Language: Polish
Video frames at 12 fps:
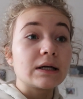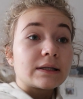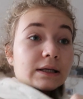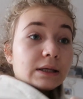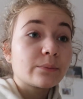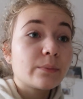E,
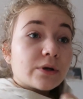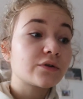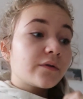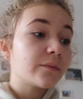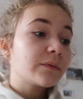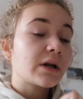takim
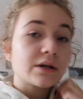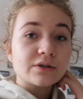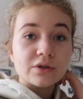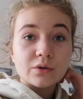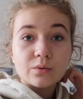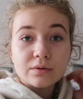beżowym
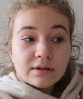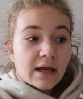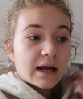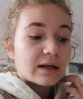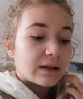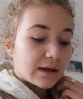dresiku
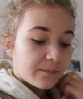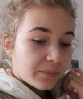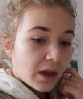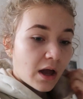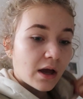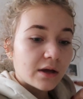stali.
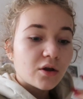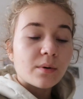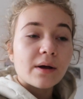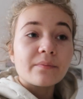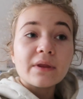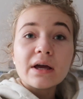E,
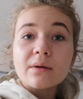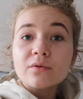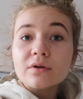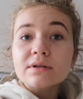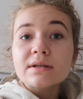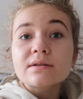dobra, nagram
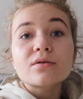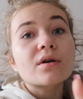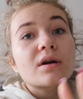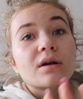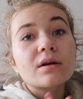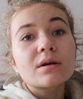to jest
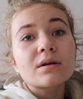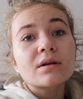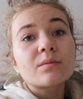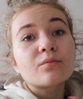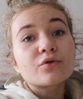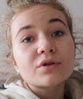story e,
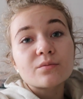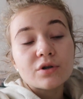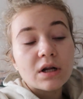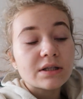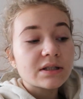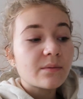i później
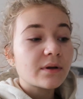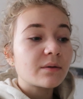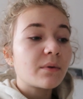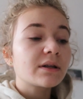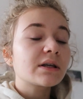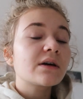muszę lecieć na
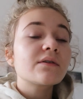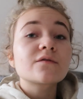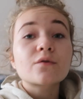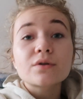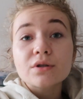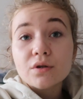matematykę,
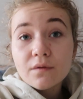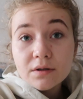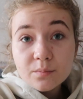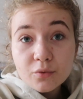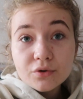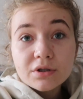więc wrócę do
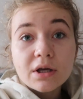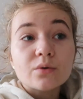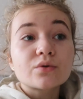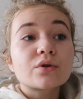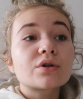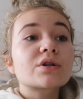Was później,
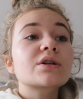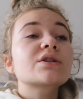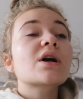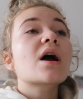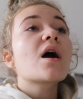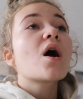jak już troszeczkę
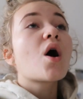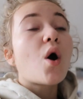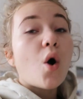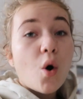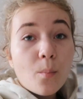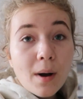się
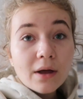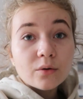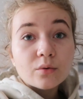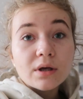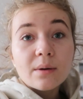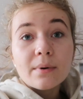
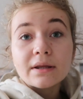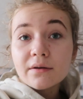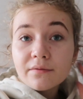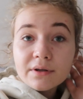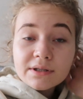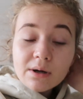opanuję,
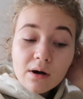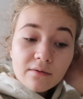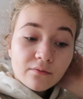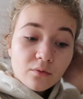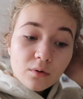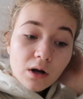będę
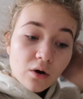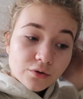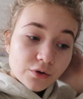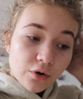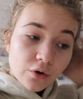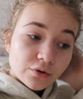wiedziała w ogóle
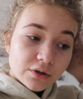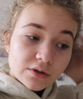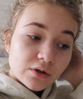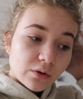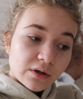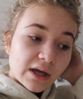o co
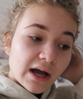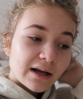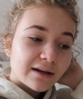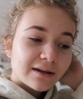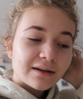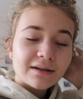chodzi, co i
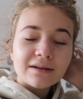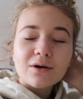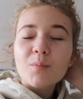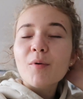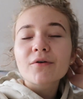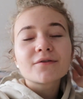jak.
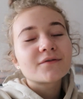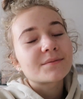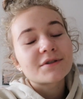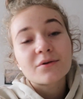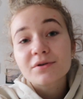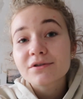Opowiem
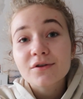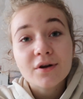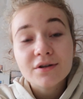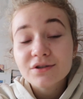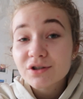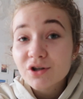Wam całą
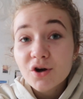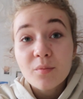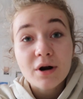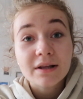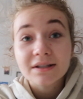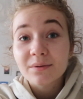historię dzisiejszego
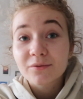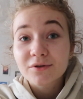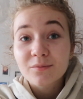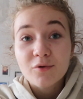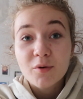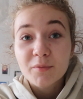poranka, bo
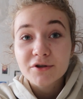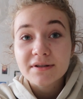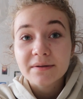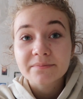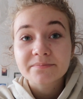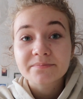to było mocne.